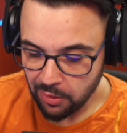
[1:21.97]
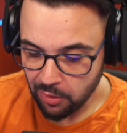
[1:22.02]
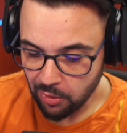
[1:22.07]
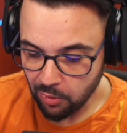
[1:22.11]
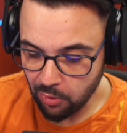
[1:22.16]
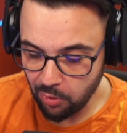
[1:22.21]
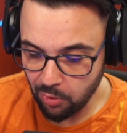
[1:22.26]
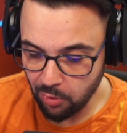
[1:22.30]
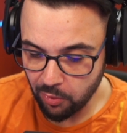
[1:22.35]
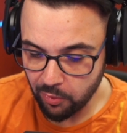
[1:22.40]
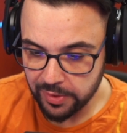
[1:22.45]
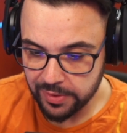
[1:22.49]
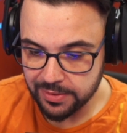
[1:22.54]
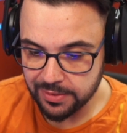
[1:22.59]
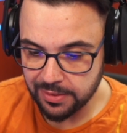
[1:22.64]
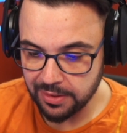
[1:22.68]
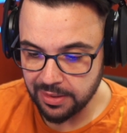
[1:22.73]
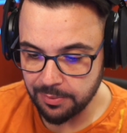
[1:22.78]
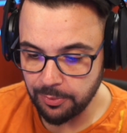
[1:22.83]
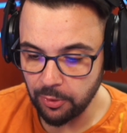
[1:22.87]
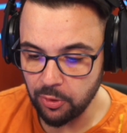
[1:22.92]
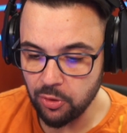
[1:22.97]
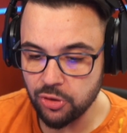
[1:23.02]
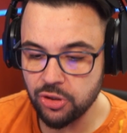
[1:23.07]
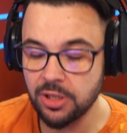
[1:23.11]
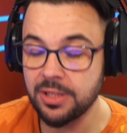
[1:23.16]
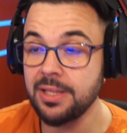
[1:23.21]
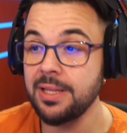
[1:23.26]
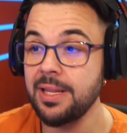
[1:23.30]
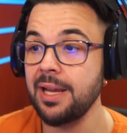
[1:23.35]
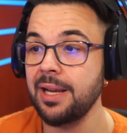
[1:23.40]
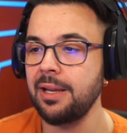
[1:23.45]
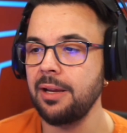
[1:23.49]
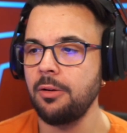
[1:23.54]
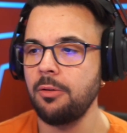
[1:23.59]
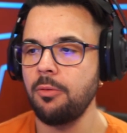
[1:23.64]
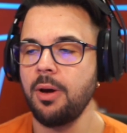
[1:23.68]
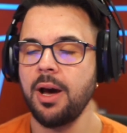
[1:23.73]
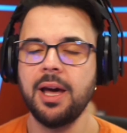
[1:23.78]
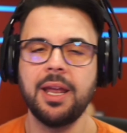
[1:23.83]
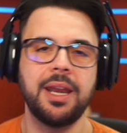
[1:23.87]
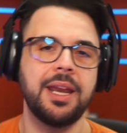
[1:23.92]
con questa tipologia di deck
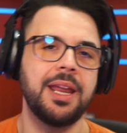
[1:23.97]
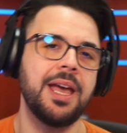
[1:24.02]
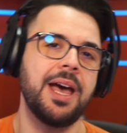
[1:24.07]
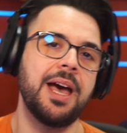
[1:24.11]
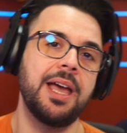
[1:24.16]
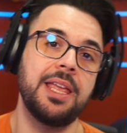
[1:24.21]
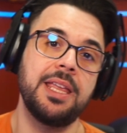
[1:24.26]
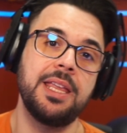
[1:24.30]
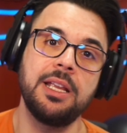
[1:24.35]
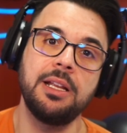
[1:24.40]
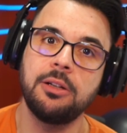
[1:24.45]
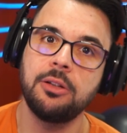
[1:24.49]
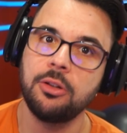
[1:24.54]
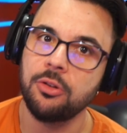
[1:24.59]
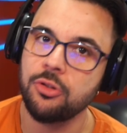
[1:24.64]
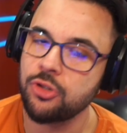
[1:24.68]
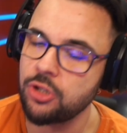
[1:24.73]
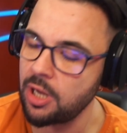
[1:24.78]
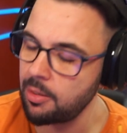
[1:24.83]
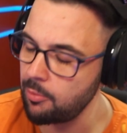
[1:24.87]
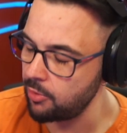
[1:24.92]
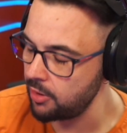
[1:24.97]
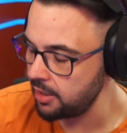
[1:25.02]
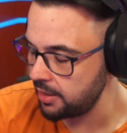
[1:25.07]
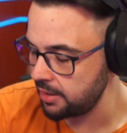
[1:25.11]
qua. Raga, incrociamo le